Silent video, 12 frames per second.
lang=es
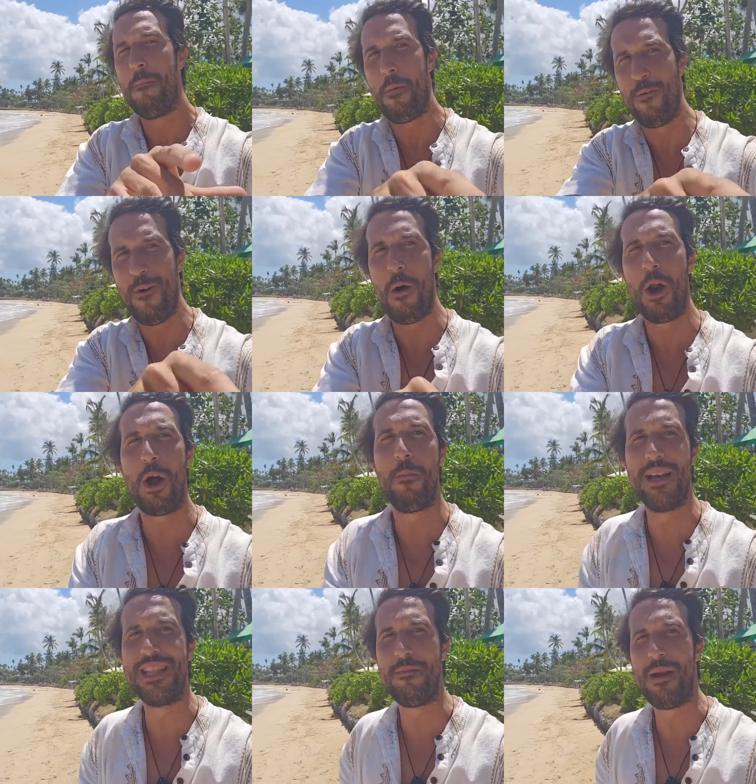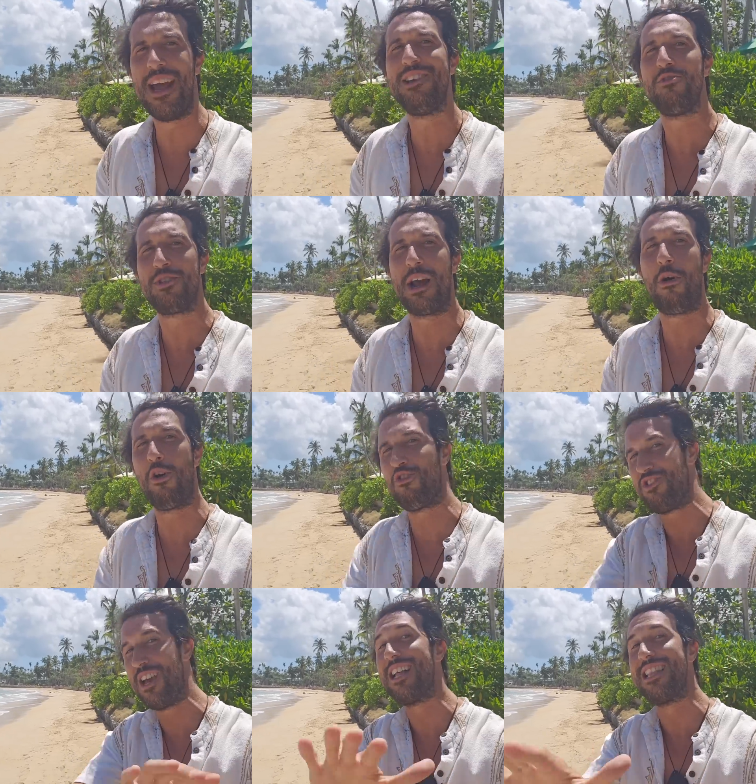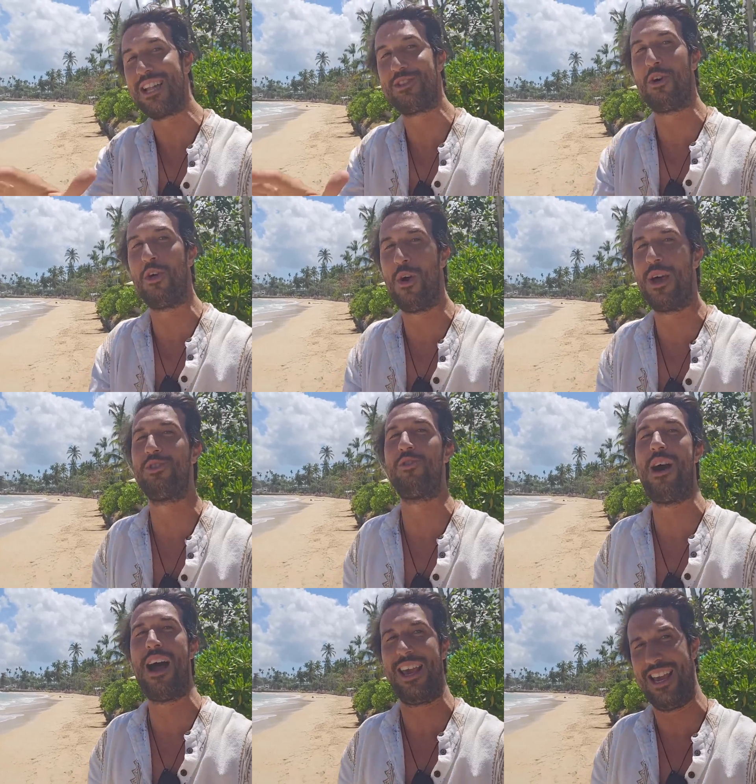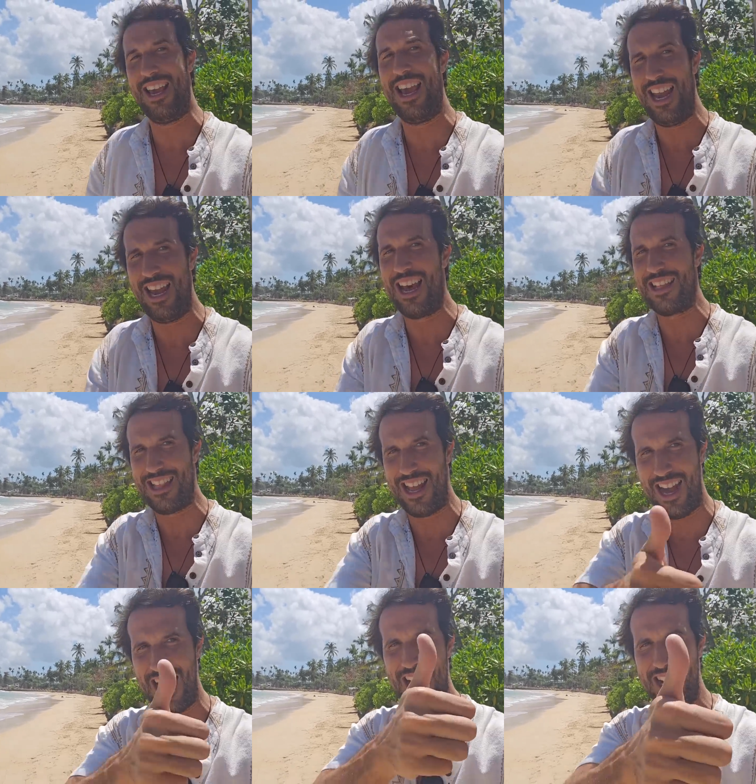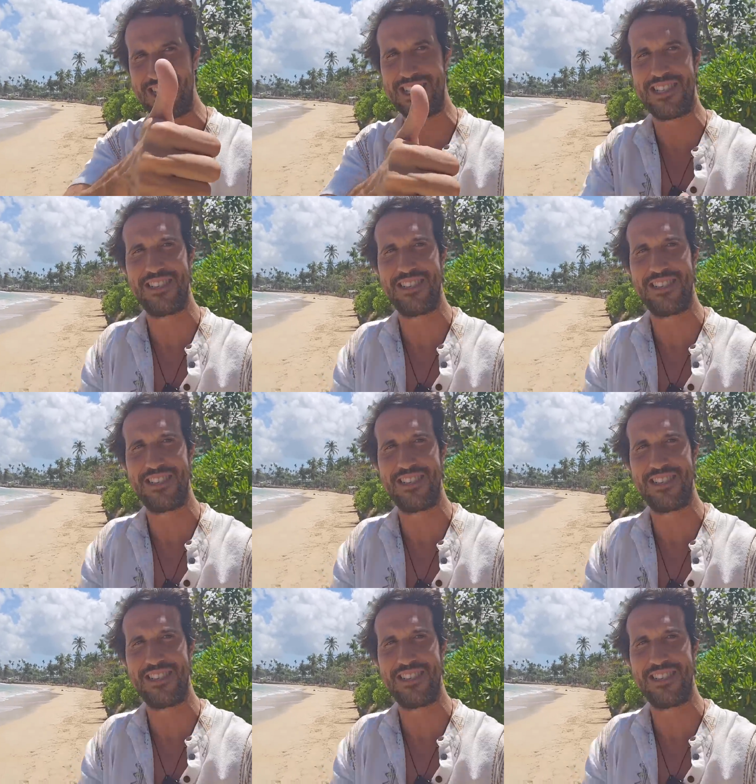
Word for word: Por favor, coménteme ahí si usted conocía de todo esto aquí en Las Terrenas.